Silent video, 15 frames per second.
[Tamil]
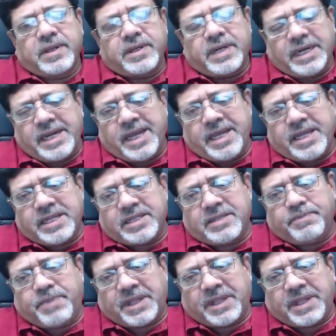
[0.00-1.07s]
இரண்டாயிரத்தி
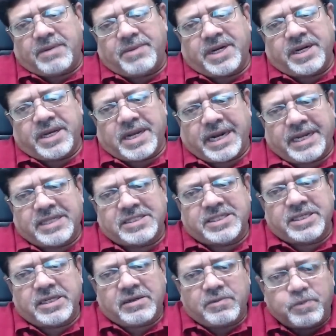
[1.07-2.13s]
பத்தாம் ஆண்டு
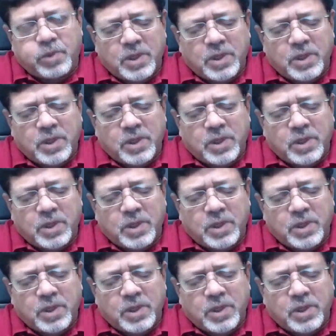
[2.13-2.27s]
கடைசியில்